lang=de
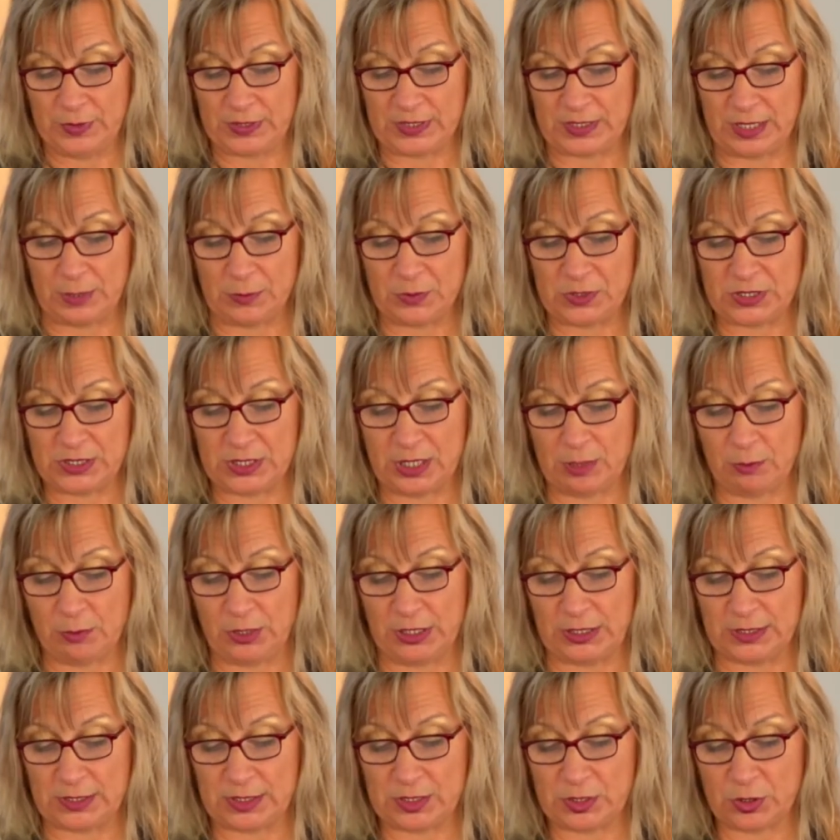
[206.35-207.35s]
Selbst
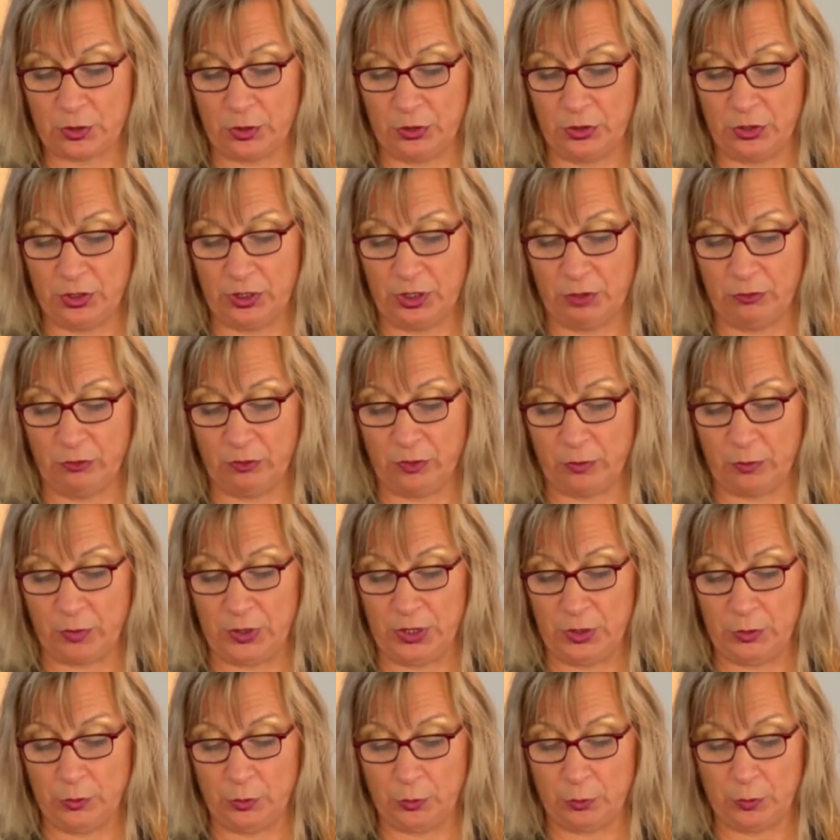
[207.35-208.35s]
Tablets können in
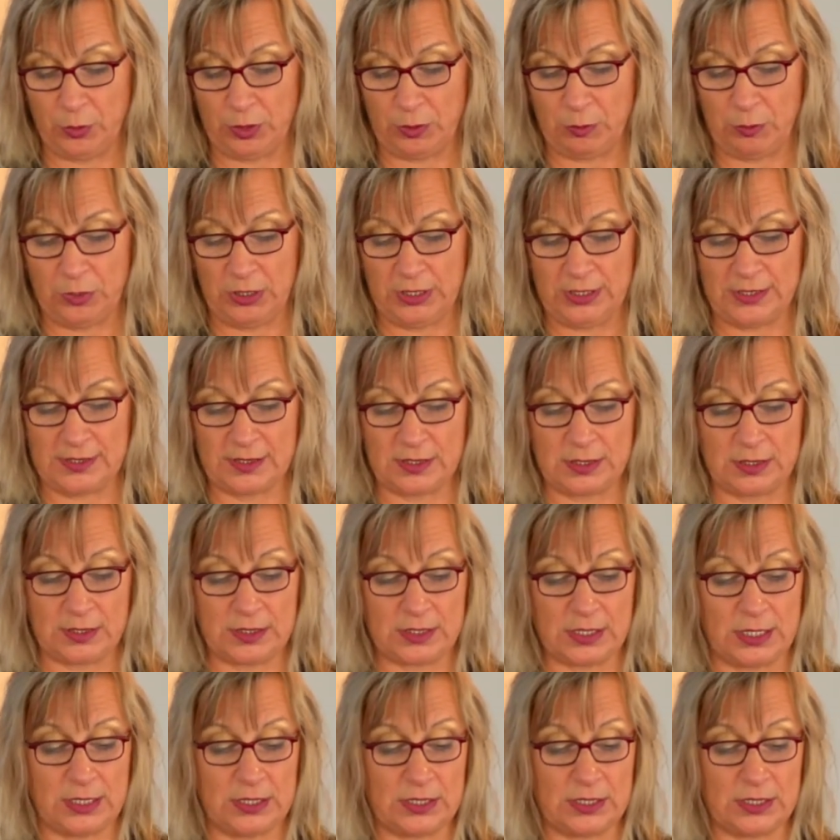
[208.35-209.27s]
Verbindung mit Minisys